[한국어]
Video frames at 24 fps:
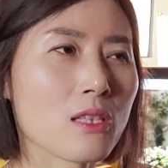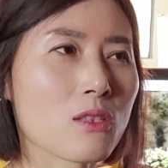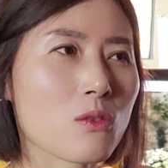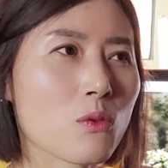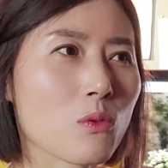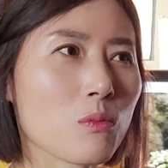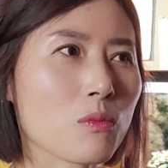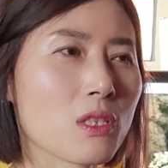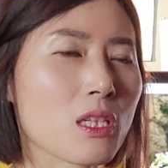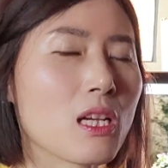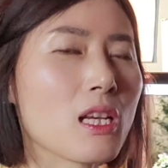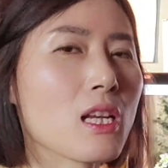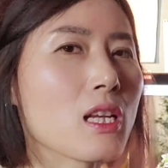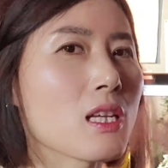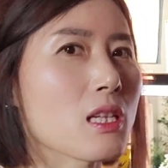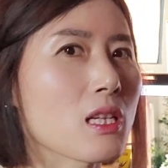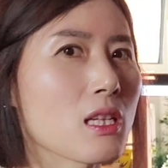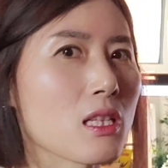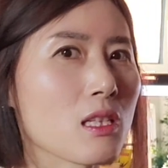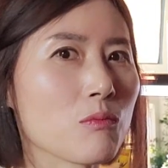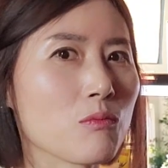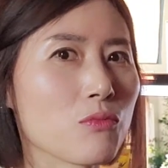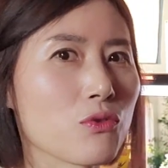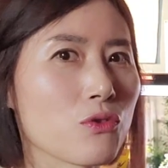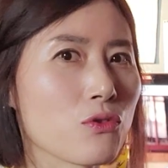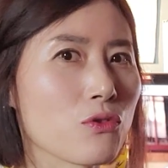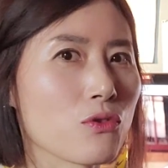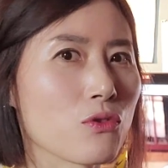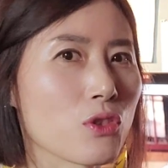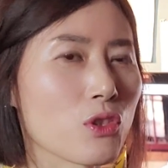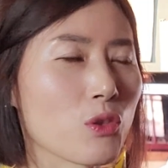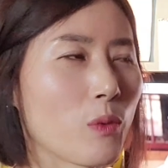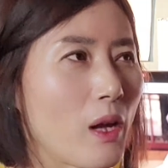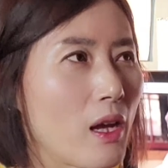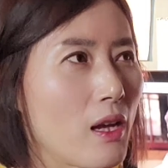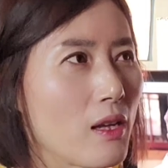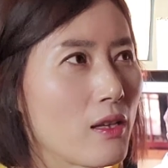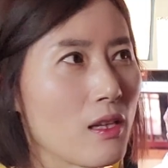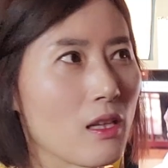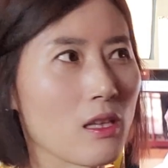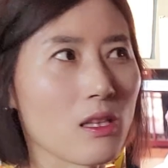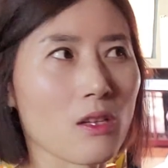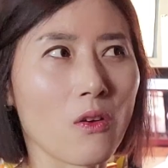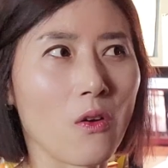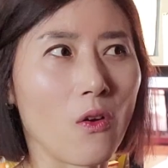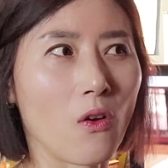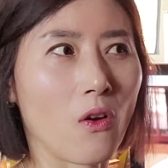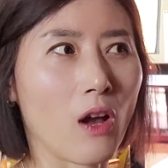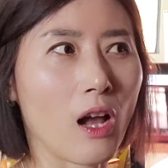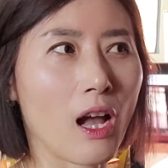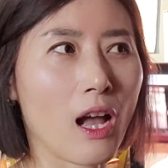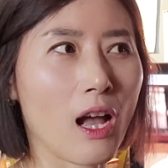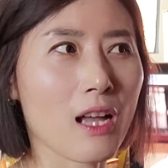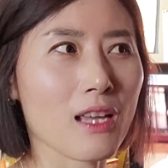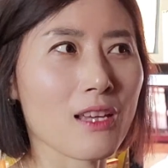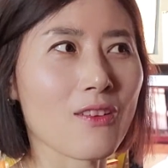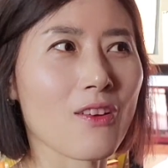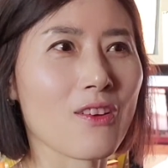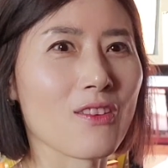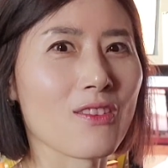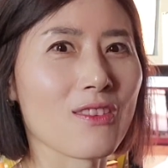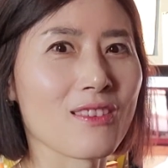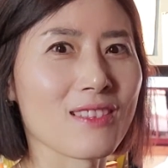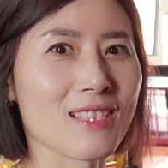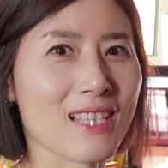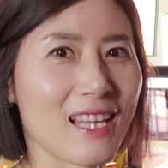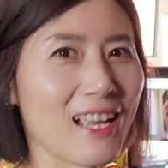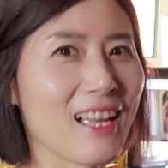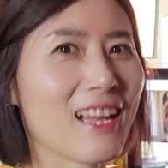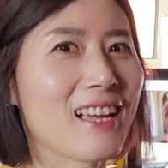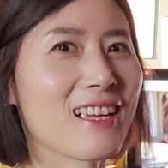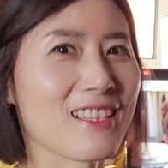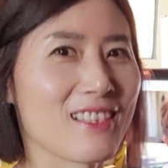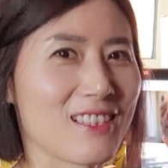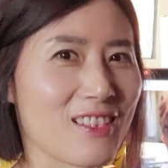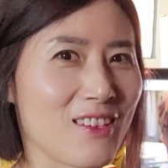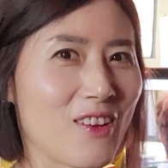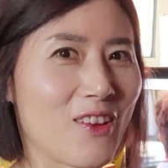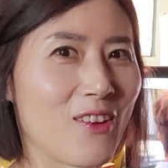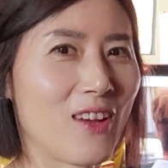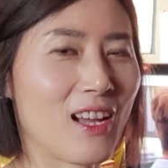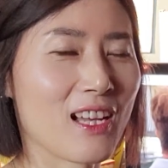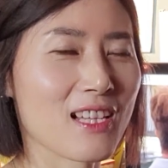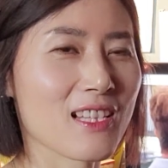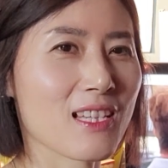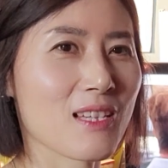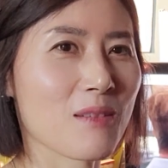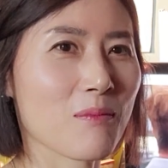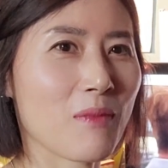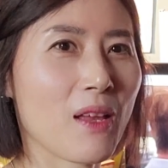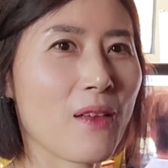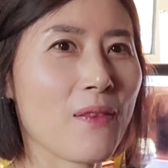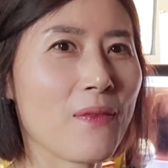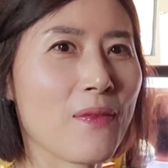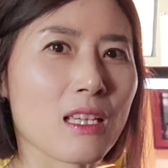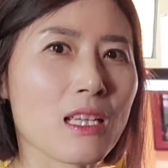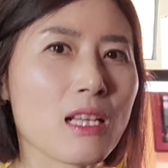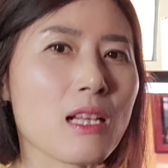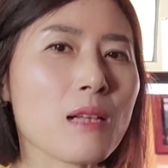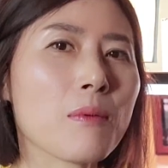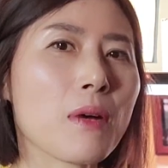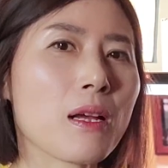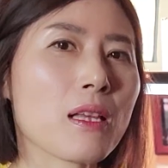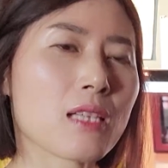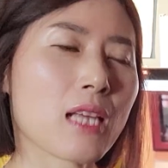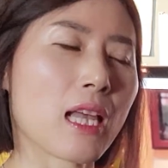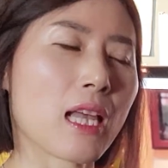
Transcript: 조금 들리시는 분들이 봐야 되는 건가 이런 생각이 들어요. 하지만 일반